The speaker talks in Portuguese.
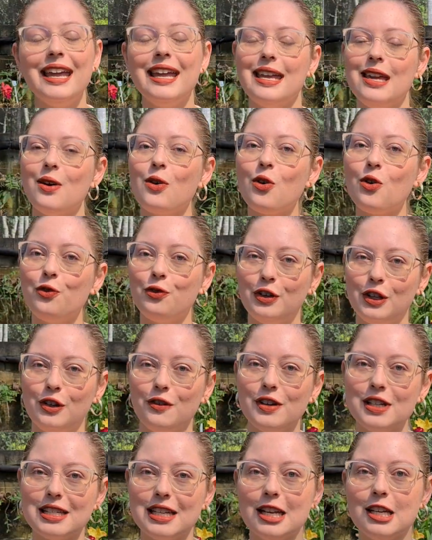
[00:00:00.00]
E eu convido
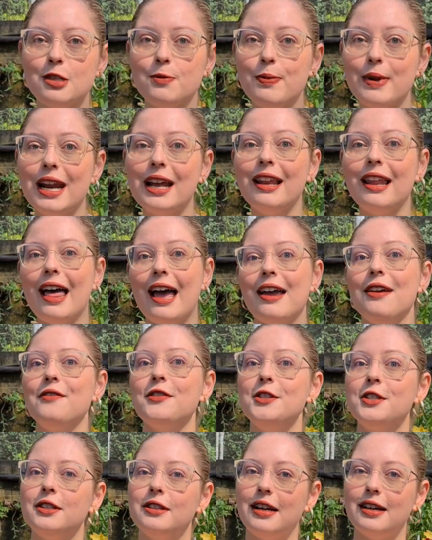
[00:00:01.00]
vocês para a
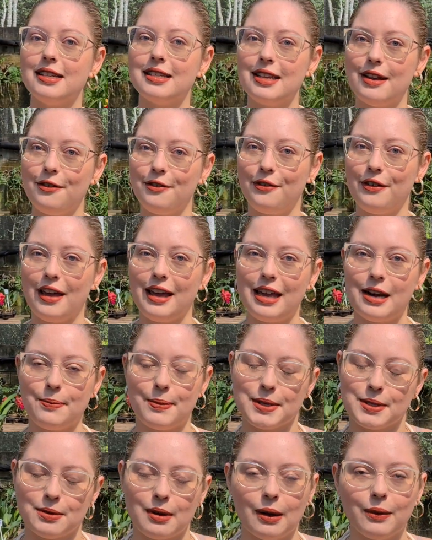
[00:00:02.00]
live de terça-feira,
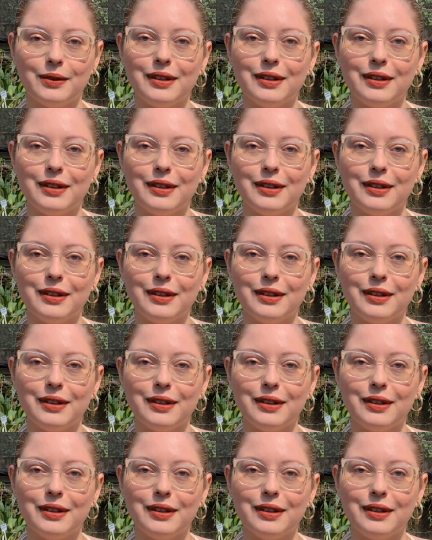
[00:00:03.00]
pessoal.